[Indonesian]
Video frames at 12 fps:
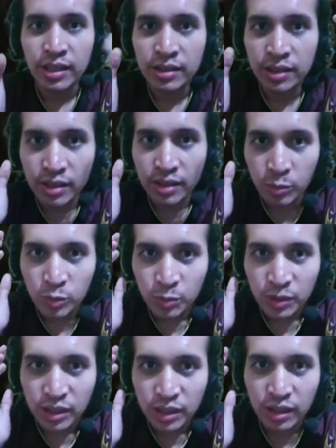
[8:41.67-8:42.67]
dan jangan
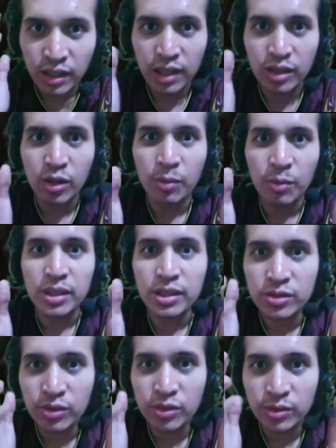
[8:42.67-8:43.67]
lupa di like, comment
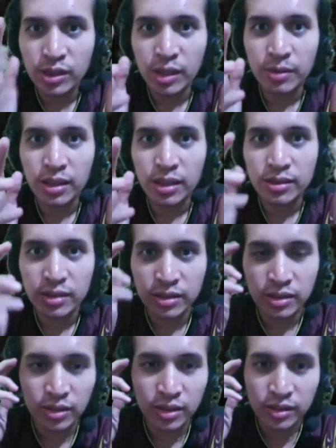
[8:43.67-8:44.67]
dan subscribe guys dan
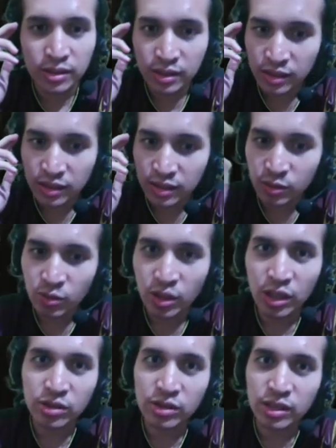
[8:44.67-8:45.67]
see you guys nanti ini gue
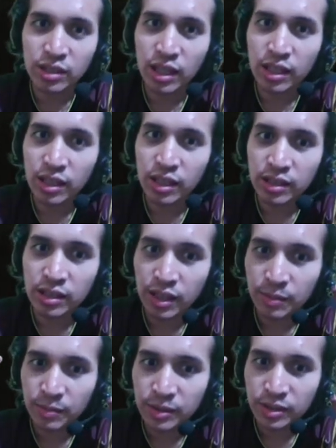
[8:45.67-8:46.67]
lanjutin lagi
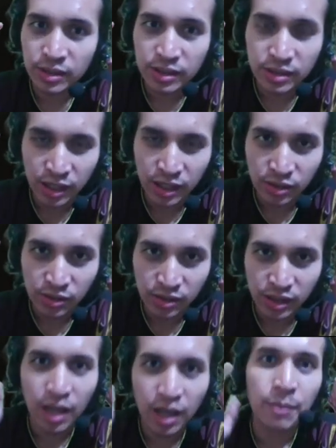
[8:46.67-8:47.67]
di episode selanjutnya